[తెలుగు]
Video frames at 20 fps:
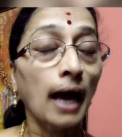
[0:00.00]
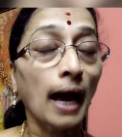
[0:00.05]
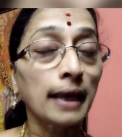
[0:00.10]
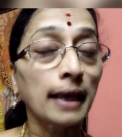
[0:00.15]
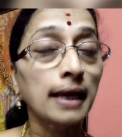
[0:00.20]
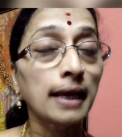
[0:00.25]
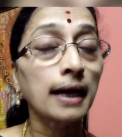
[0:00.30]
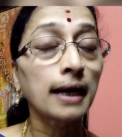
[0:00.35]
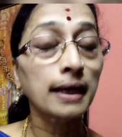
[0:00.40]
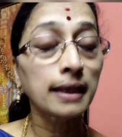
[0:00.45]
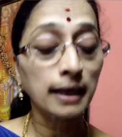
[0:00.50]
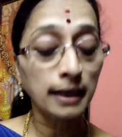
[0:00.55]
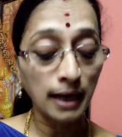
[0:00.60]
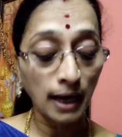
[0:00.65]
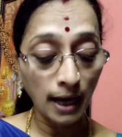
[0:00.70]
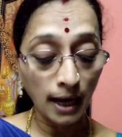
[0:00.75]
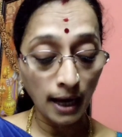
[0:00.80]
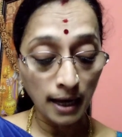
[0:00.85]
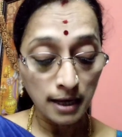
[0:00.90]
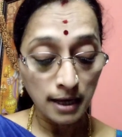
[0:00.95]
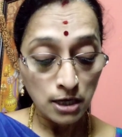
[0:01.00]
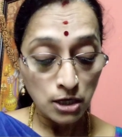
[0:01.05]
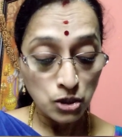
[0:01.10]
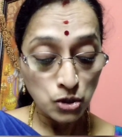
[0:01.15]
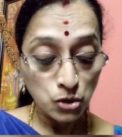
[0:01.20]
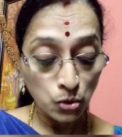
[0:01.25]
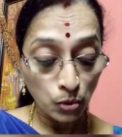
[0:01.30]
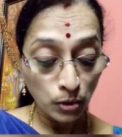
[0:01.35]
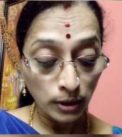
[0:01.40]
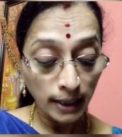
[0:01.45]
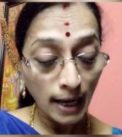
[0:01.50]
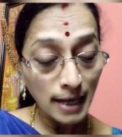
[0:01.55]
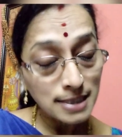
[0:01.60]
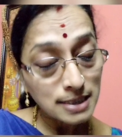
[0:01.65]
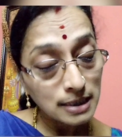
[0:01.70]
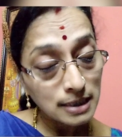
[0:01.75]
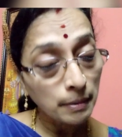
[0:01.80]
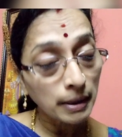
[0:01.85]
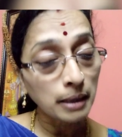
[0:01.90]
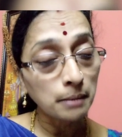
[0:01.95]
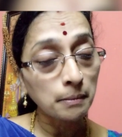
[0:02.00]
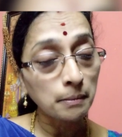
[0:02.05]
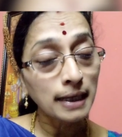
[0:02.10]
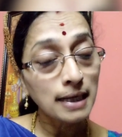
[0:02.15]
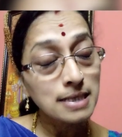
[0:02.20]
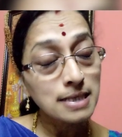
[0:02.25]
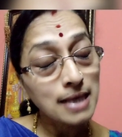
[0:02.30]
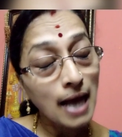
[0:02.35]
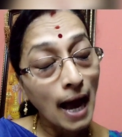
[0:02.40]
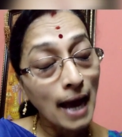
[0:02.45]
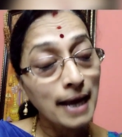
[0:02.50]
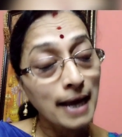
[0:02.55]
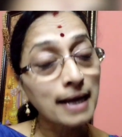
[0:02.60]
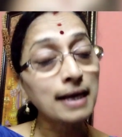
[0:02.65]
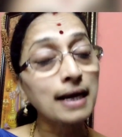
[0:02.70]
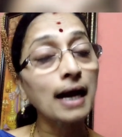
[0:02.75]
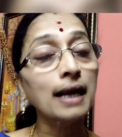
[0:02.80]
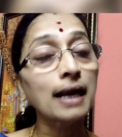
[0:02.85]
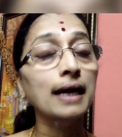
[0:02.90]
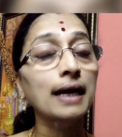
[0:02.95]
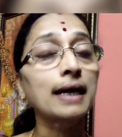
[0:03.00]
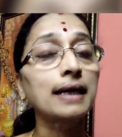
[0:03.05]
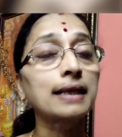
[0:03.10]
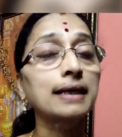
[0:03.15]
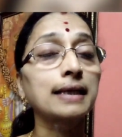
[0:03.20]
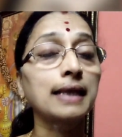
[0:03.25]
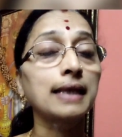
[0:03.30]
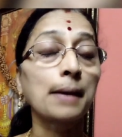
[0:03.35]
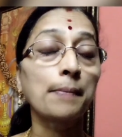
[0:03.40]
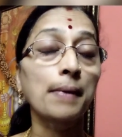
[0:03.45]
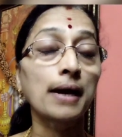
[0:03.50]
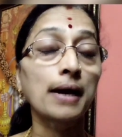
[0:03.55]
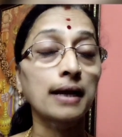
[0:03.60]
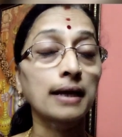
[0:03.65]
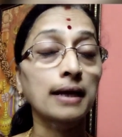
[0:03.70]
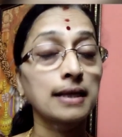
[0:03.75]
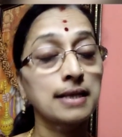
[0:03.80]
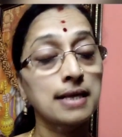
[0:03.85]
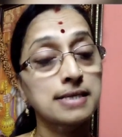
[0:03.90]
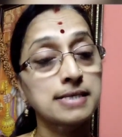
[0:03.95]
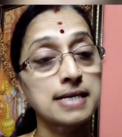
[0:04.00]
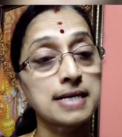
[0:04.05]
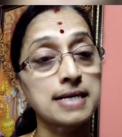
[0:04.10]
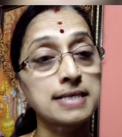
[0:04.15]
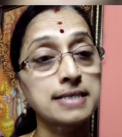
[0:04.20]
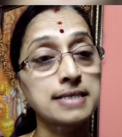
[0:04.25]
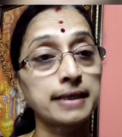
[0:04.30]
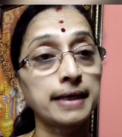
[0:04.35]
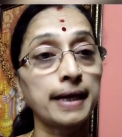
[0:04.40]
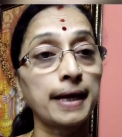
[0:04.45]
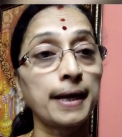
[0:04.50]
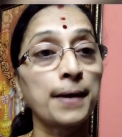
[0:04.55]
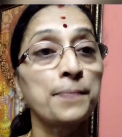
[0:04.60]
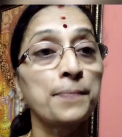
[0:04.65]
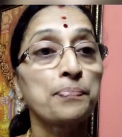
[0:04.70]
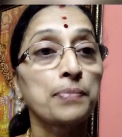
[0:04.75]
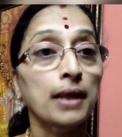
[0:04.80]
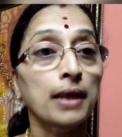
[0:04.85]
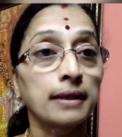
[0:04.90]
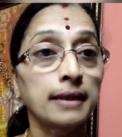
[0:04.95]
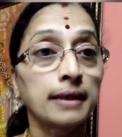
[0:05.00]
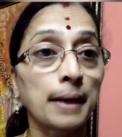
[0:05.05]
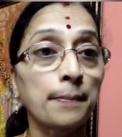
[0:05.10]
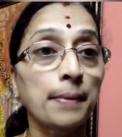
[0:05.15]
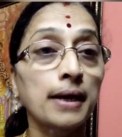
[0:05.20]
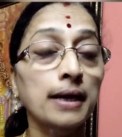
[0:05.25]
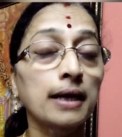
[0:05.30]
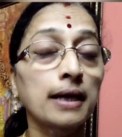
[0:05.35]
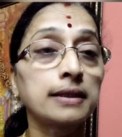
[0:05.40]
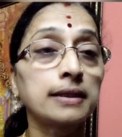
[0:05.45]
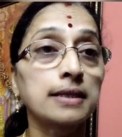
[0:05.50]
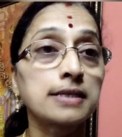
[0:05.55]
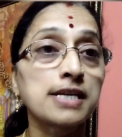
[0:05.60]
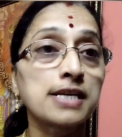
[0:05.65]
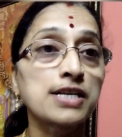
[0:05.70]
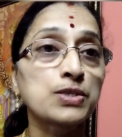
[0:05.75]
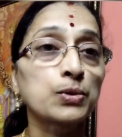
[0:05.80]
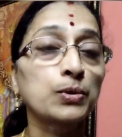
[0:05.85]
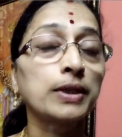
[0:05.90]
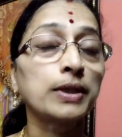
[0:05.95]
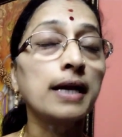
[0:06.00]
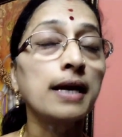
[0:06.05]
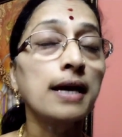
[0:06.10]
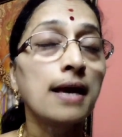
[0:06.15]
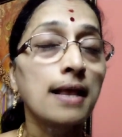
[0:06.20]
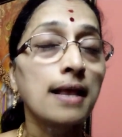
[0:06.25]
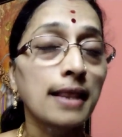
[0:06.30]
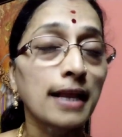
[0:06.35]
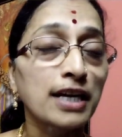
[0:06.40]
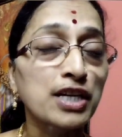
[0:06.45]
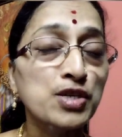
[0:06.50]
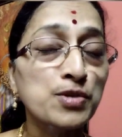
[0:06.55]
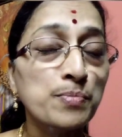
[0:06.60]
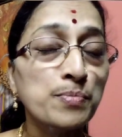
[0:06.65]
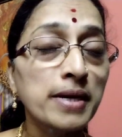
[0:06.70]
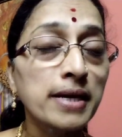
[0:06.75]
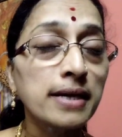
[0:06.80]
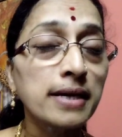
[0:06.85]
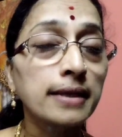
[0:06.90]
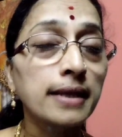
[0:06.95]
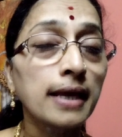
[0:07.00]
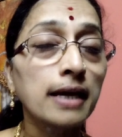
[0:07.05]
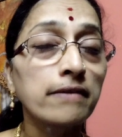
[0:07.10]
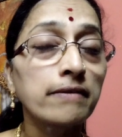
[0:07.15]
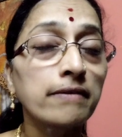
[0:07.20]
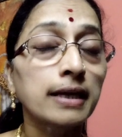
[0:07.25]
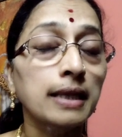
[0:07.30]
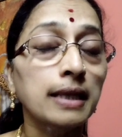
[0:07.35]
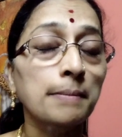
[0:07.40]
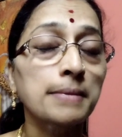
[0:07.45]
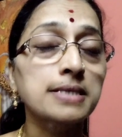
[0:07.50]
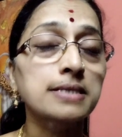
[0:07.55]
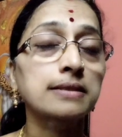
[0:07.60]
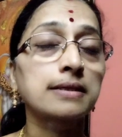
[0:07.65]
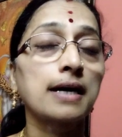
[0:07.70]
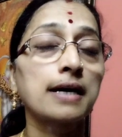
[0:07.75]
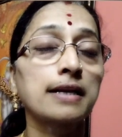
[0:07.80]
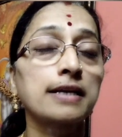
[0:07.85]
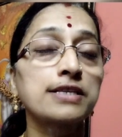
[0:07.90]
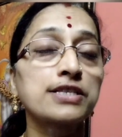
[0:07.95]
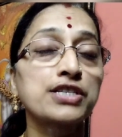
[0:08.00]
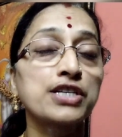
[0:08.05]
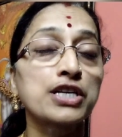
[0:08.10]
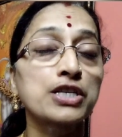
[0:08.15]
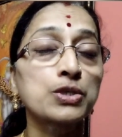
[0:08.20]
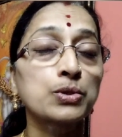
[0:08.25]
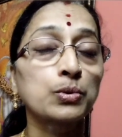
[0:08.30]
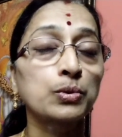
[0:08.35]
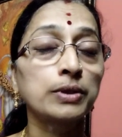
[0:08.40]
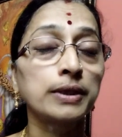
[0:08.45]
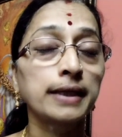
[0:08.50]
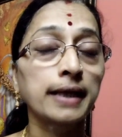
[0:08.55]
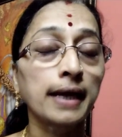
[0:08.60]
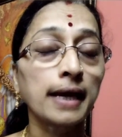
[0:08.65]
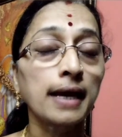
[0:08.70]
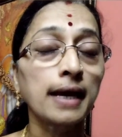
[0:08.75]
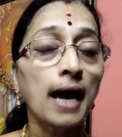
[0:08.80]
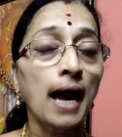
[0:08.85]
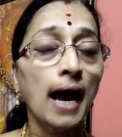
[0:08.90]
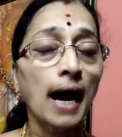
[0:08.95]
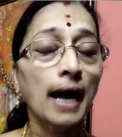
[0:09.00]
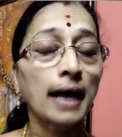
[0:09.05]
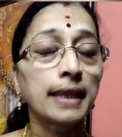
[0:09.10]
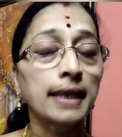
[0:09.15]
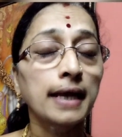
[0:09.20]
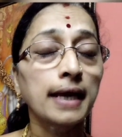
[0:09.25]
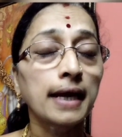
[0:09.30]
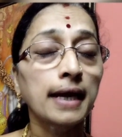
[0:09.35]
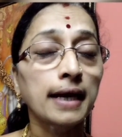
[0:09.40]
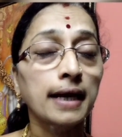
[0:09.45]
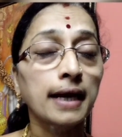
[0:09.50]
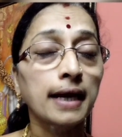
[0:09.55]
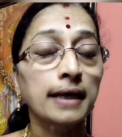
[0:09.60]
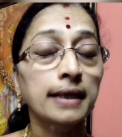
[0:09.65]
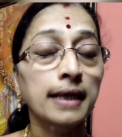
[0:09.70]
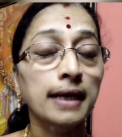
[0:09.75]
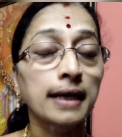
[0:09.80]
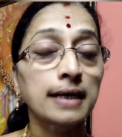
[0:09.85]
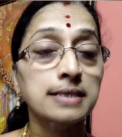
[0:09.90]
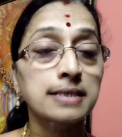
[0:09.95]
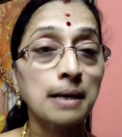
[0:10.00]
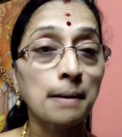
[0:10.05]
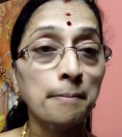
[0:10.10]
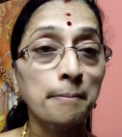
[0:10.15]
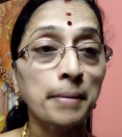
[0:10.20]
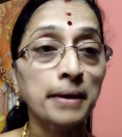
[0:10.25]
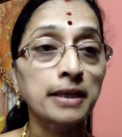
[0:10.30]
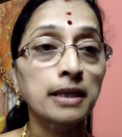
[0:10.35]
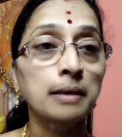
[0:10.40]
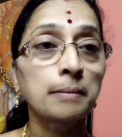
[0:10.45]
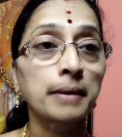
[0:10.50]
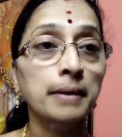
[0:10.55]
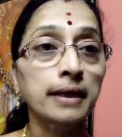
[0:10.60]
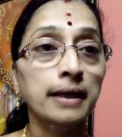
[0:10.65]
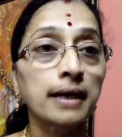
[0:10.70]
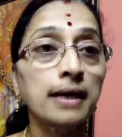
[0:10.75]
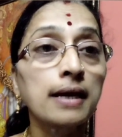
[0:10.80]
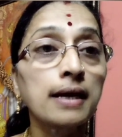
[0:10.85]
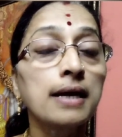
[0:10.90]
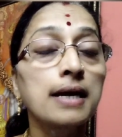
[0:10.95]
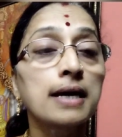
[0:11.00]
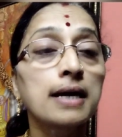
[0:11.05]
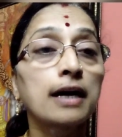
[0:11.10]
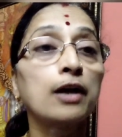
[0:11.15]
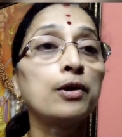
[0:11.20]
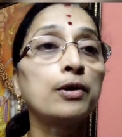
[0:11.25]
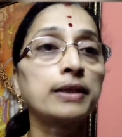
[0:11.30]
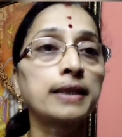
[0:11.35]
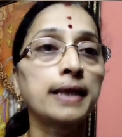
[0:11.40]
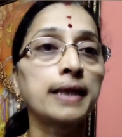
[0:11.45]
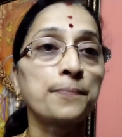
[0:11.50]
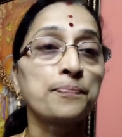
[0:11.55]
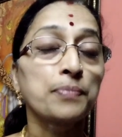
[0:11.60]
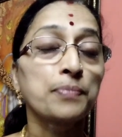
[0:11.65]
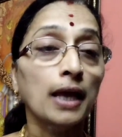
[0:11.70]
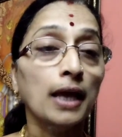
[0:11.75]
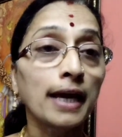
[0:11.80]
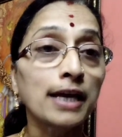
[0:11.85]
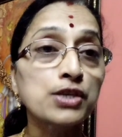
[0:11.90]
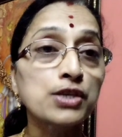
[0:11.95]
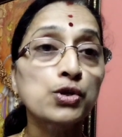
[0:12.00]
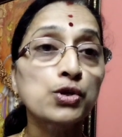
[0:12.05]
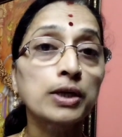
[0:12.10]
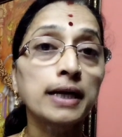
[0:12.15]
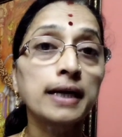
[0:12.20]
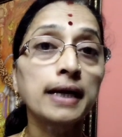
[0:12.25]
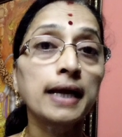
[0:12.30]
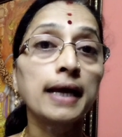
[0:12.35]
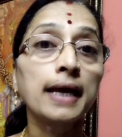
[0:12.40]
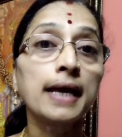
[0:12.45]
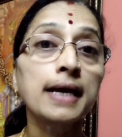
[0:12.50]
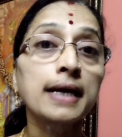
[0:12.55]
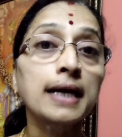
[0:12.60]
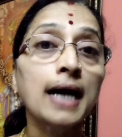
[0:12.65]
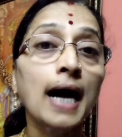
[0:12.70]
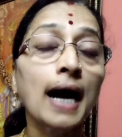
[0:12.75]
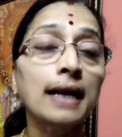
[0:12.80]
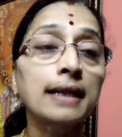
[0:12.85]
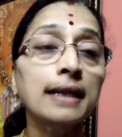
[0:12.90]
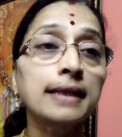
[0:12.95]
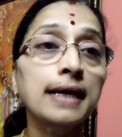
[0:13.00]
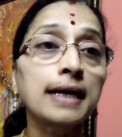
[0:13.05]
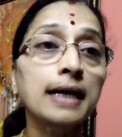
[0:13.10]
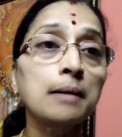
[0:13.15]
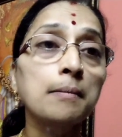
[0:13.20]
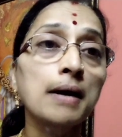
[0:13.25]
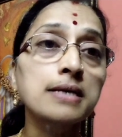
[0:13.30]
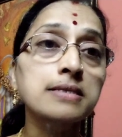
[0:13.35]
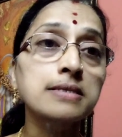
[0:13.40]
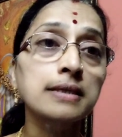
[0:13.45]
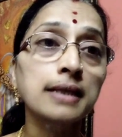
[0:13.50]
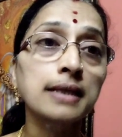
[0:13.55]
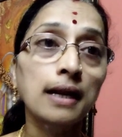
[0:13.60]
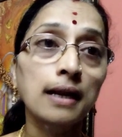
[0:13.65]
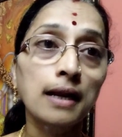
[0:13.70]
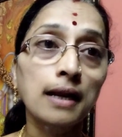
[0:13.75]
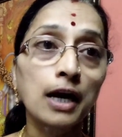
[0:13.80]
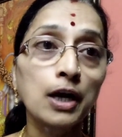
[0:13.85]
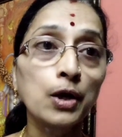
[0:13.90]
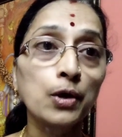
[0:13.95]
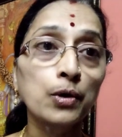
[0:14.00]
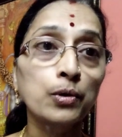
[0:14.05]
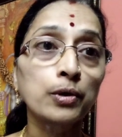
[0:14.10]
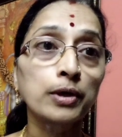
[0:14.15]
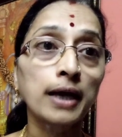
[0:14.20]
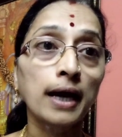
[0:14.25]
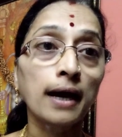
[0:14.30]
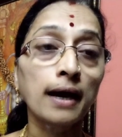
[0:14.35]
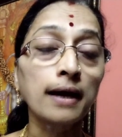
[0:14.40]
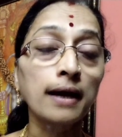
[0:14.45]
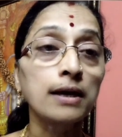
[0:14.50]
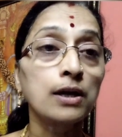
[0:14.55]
అదే గనక సూర్యాస్తమయం అంటే సాయంకాలం గనక దీపారాధన చేస్తే దీపారాధన చేసుకుని లక్ష్మీదేవికి నమస్కారం చేసుకుంటే అనేక అనేక సంపదలు మనకి కలుగుతాయి ఈ చూడండి ఈ కార్తీక మాసం నెల్లాళ్ళు కూడా